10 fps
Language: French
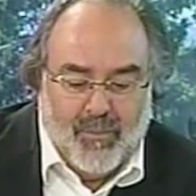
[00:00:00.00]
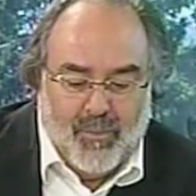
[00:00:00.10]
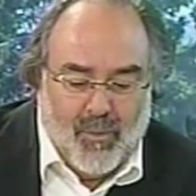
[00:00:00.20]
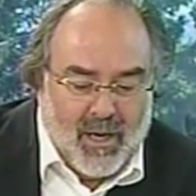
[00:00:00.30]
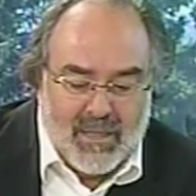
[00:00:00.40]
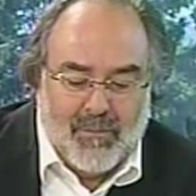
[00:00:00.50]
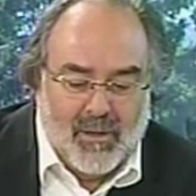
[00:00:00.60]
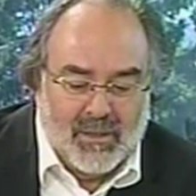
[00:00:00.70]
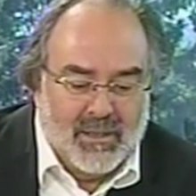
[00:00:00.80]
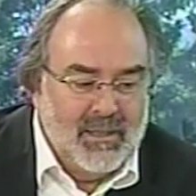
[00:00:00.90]
pourrait se
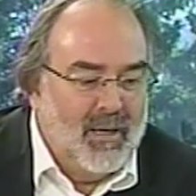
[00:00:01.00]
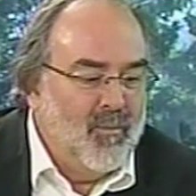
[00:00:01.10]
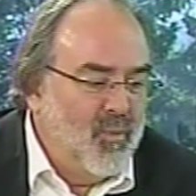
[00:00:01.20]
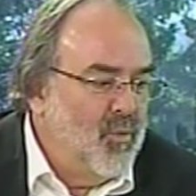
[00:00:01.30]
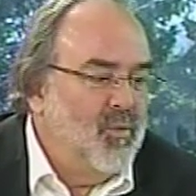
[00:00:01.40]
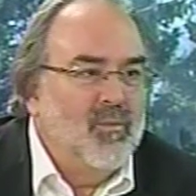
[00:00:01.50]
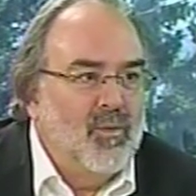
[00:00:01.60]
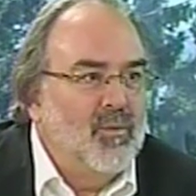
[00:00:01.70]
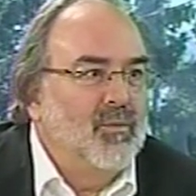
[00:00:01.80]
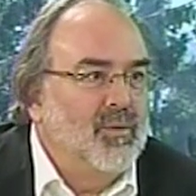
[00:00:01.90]
passer dans beaucoup,
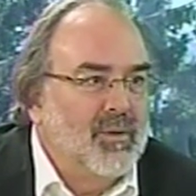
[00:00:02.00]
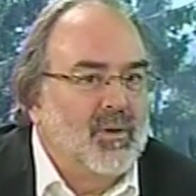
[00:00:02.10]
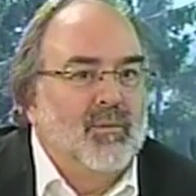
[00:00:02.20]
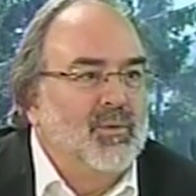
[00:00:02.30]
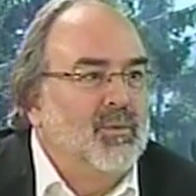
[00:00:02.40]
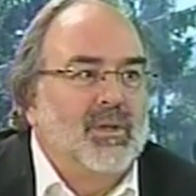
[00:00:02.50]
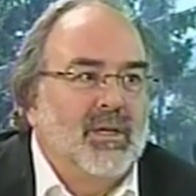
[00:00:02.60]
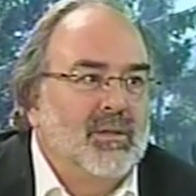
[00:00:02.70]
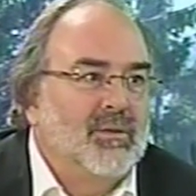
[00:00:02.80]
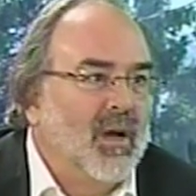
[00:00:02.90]
beaucoup de
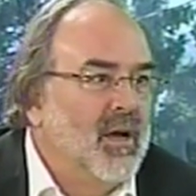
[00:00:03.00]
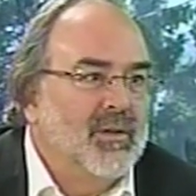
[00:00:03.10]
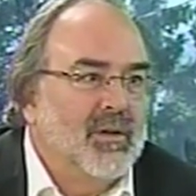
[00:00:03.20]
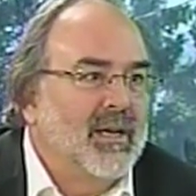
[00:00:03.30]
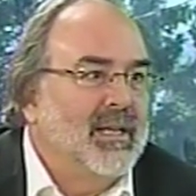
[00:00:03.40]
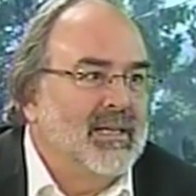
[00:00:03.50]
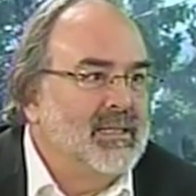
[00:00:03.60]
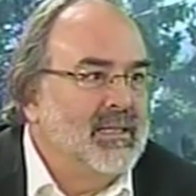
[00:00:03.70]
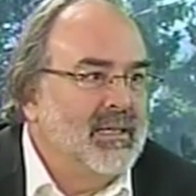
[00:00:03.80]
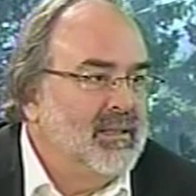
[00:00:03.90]
communautés du Grand Nord
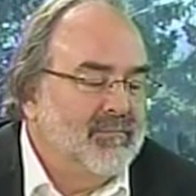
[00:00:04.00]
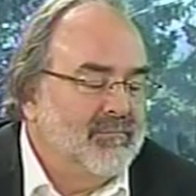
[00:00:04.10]
canadien. Et